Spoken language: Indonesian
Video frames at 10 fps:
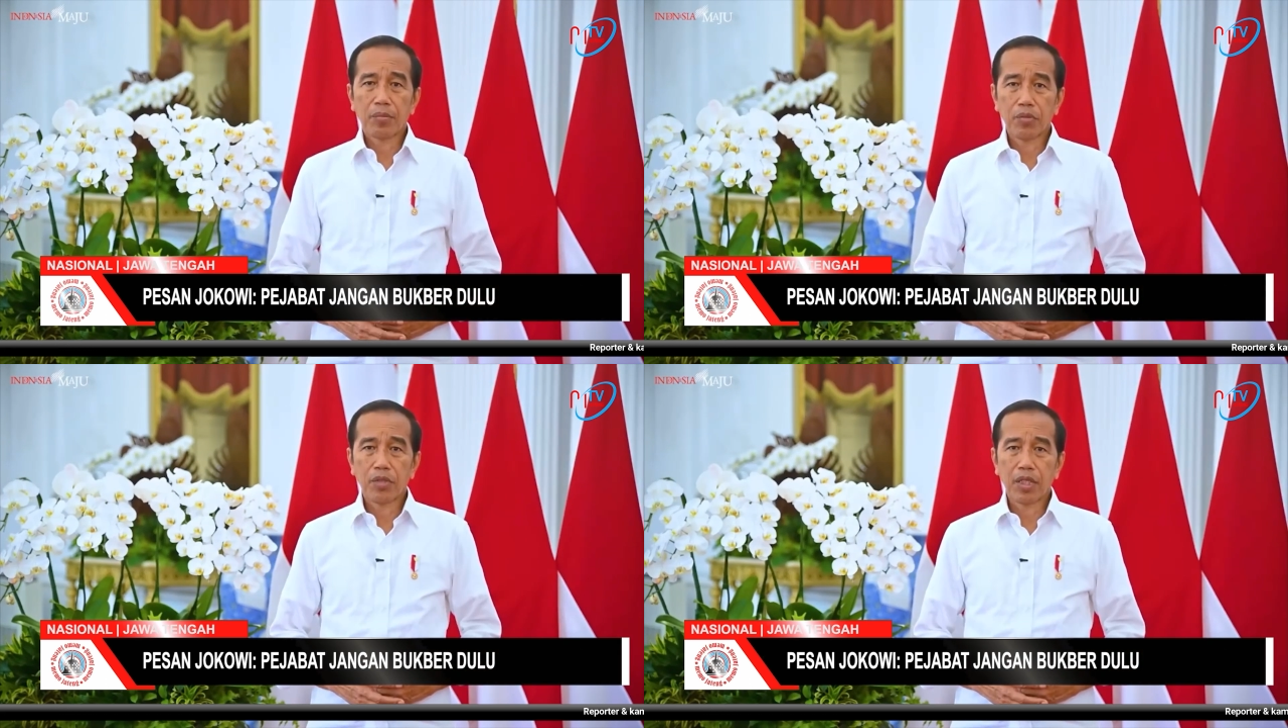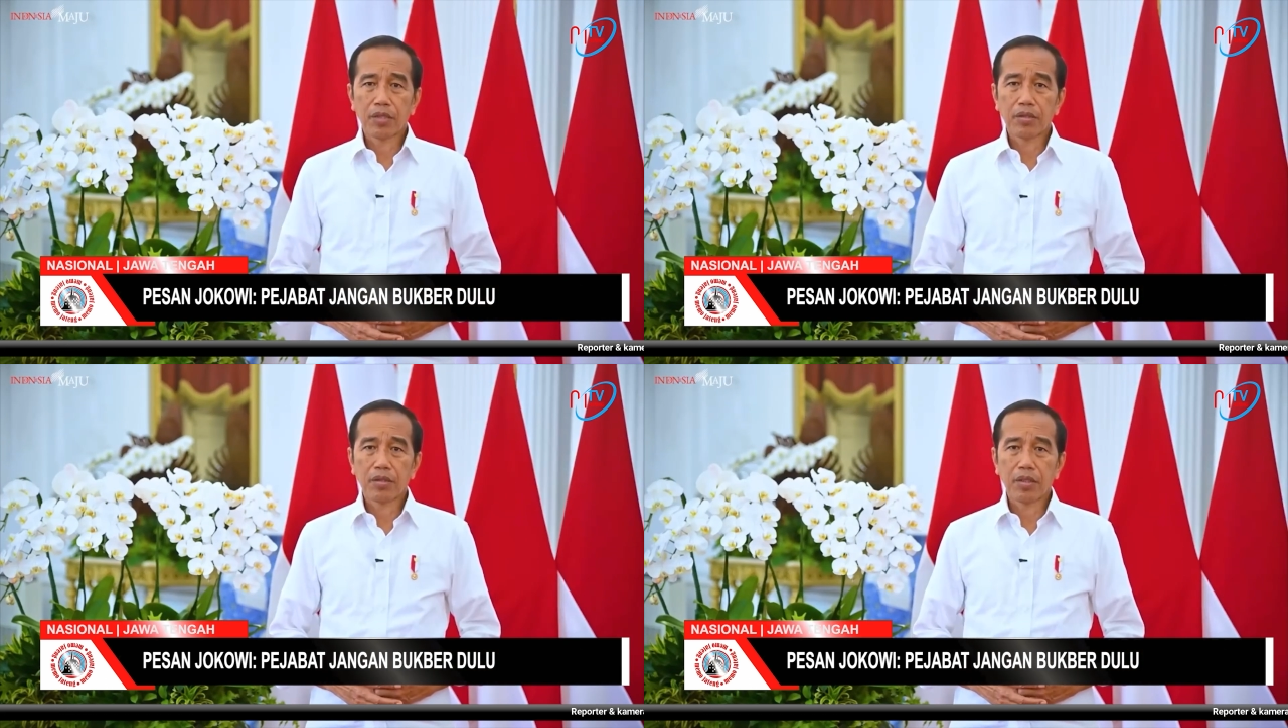kehidupan
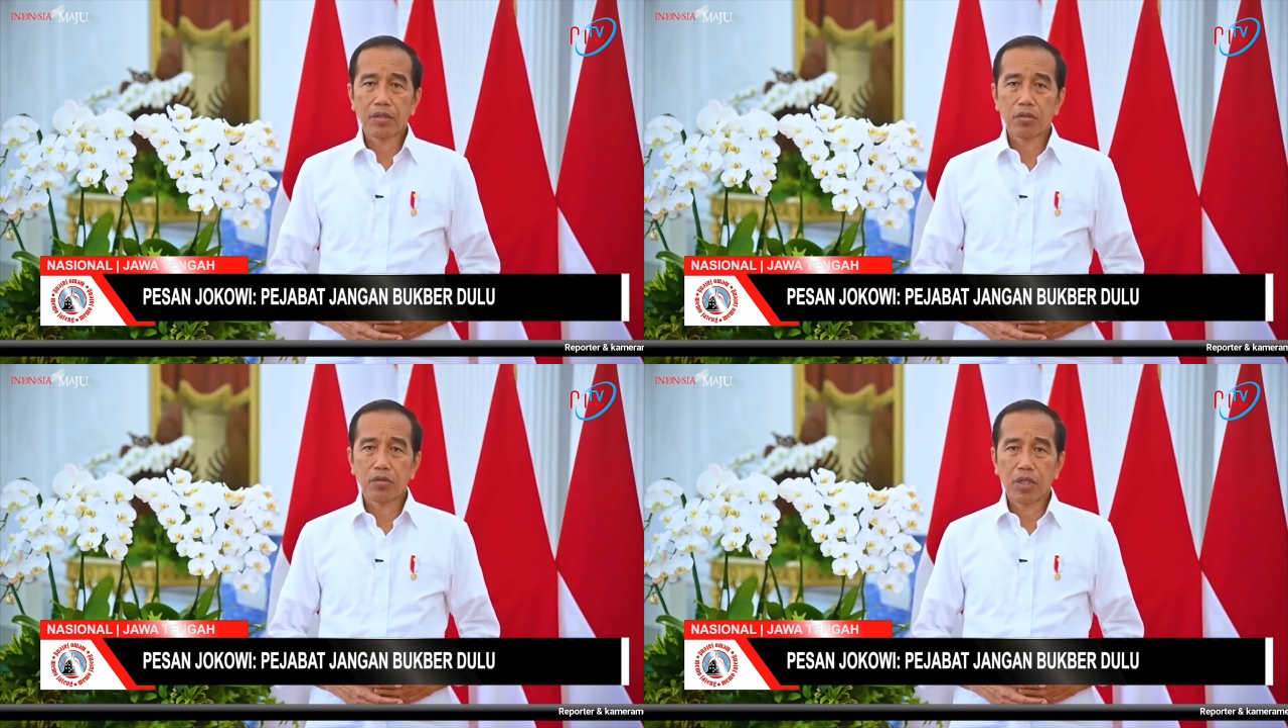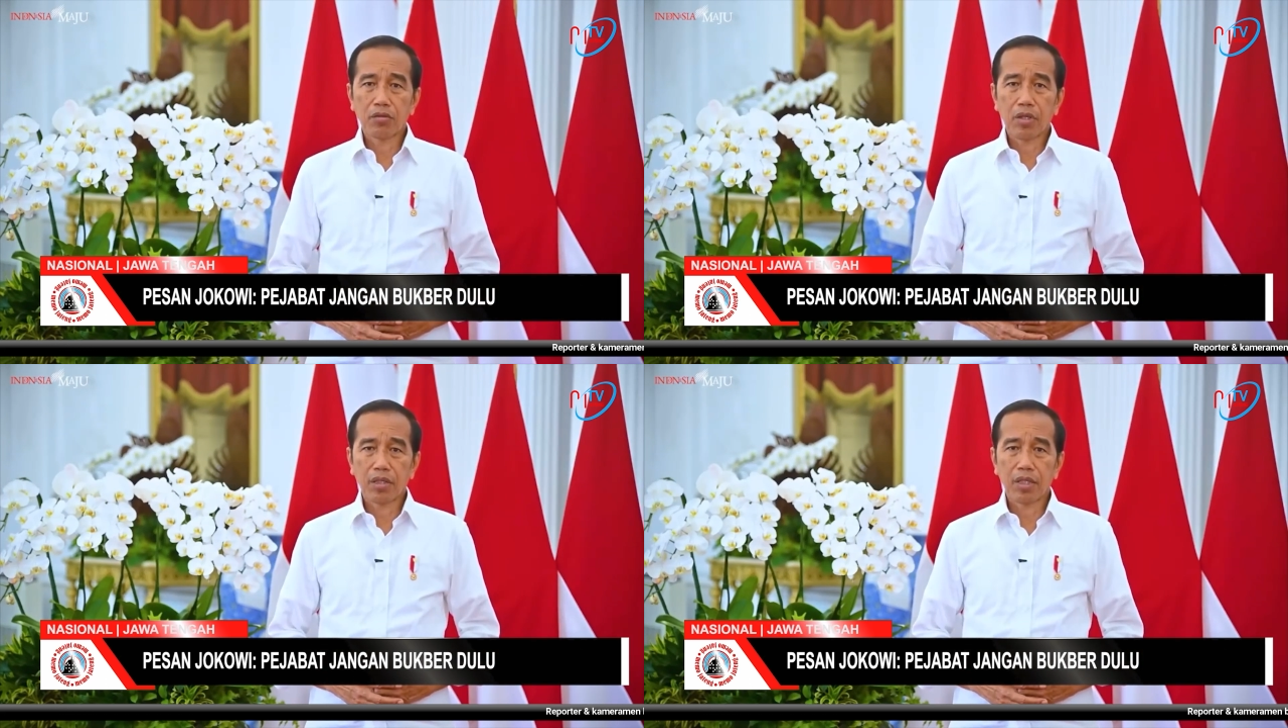masyarakat,
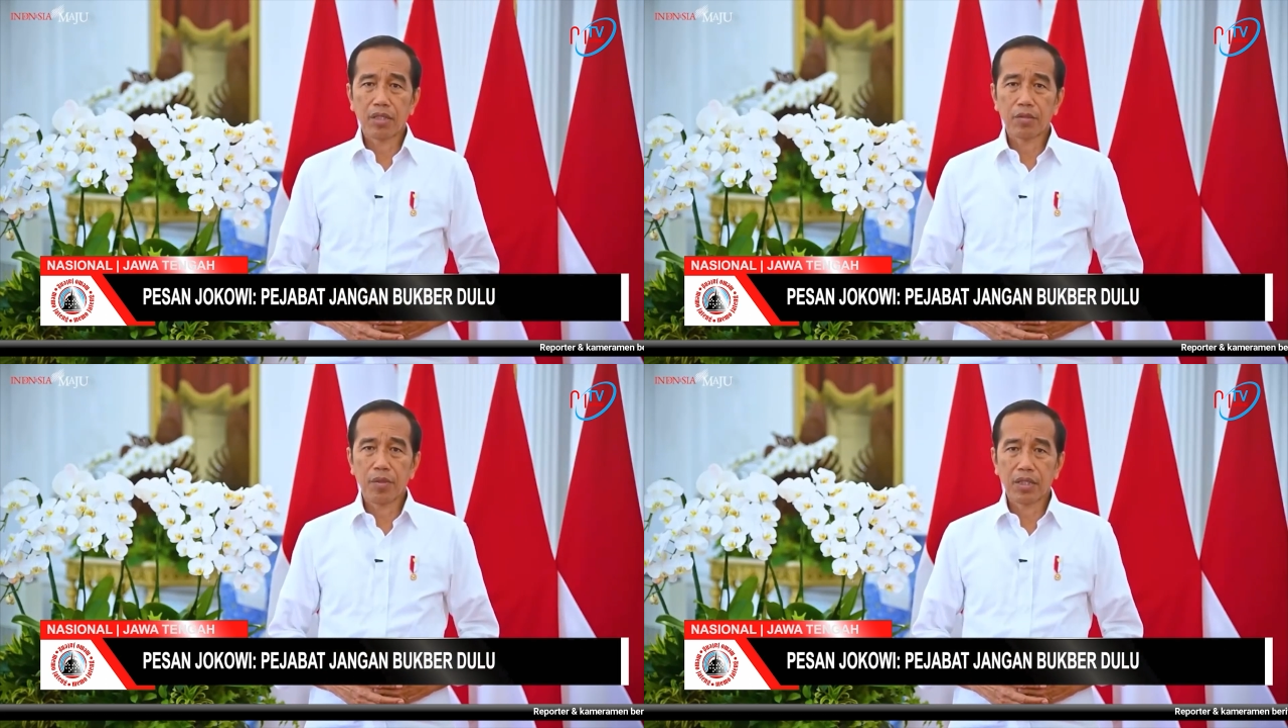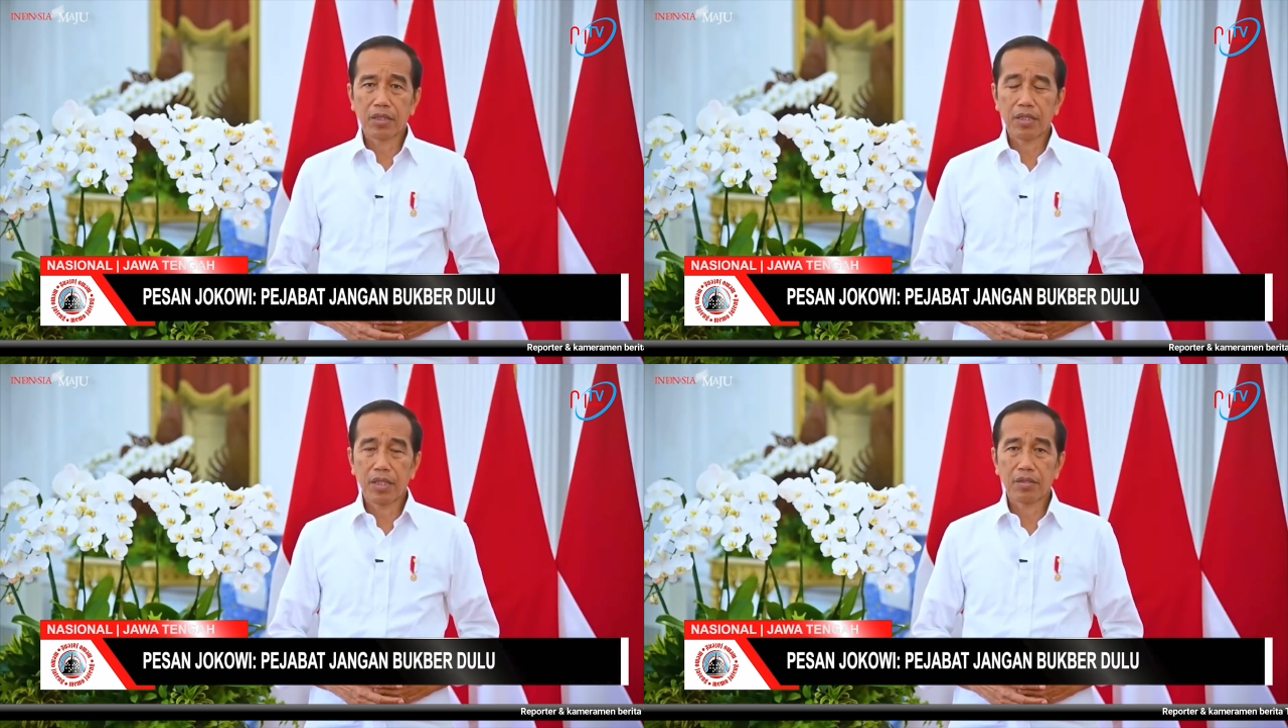
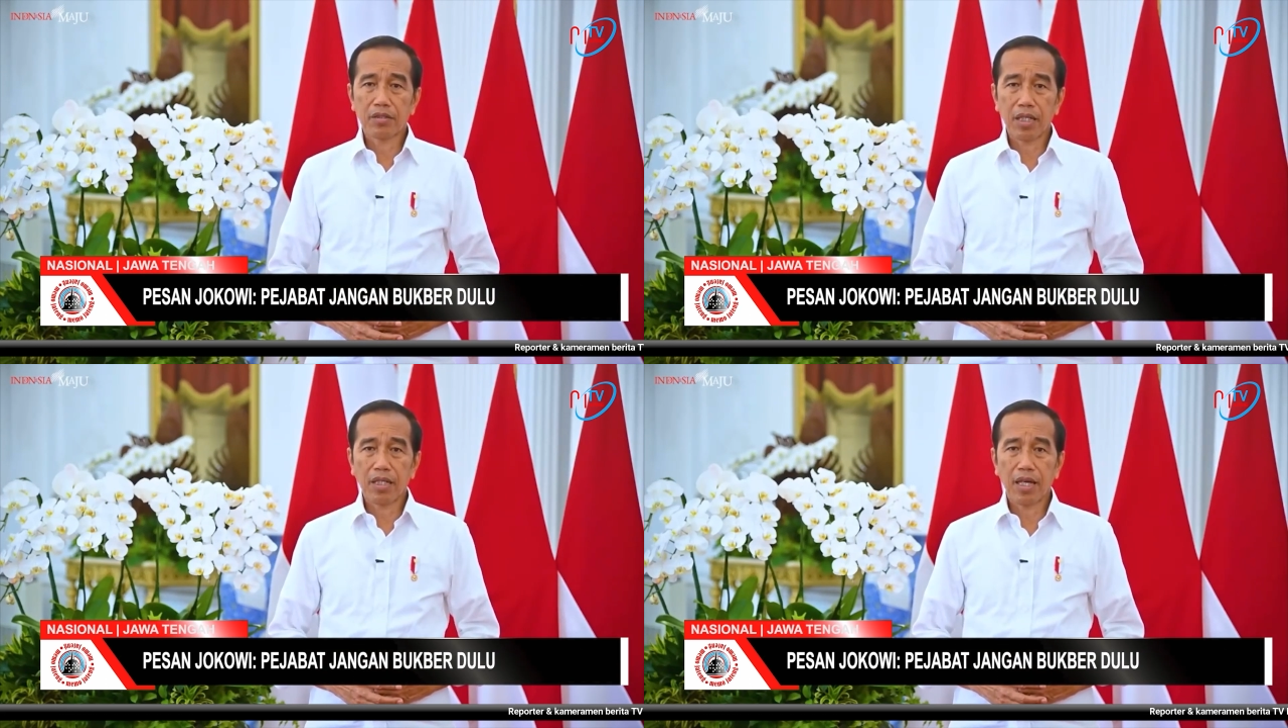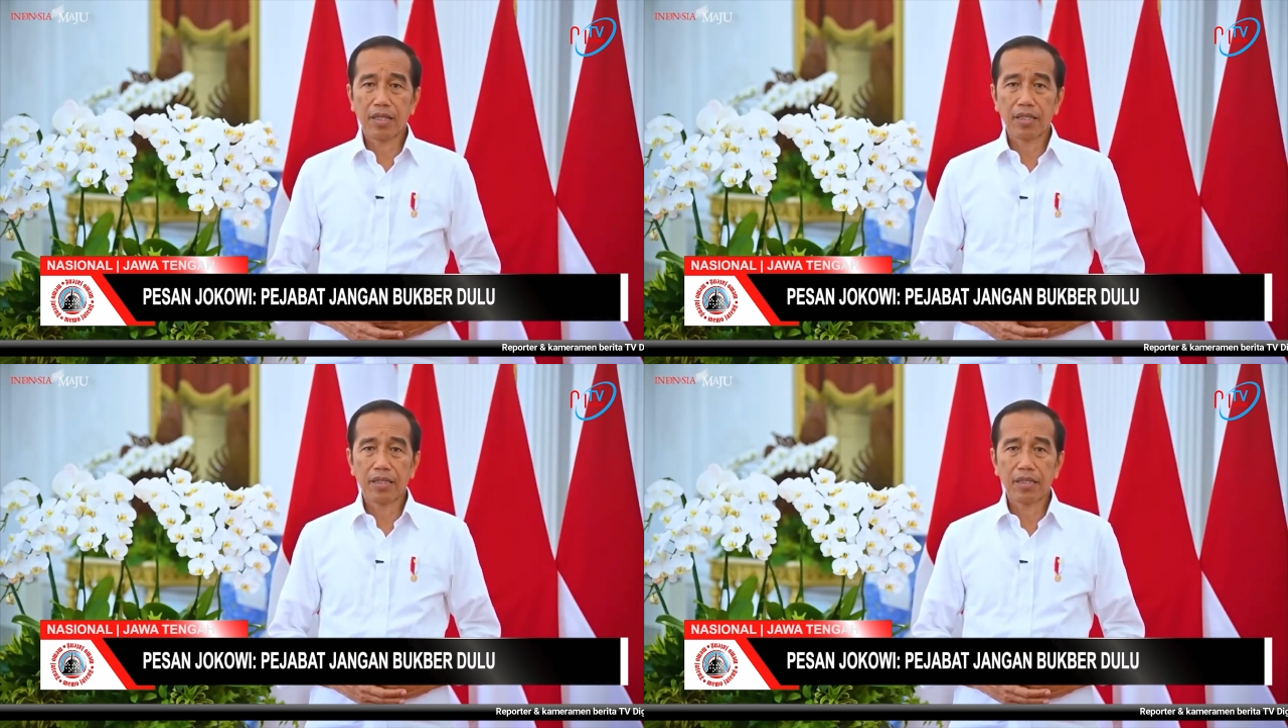seperti halnya pemberian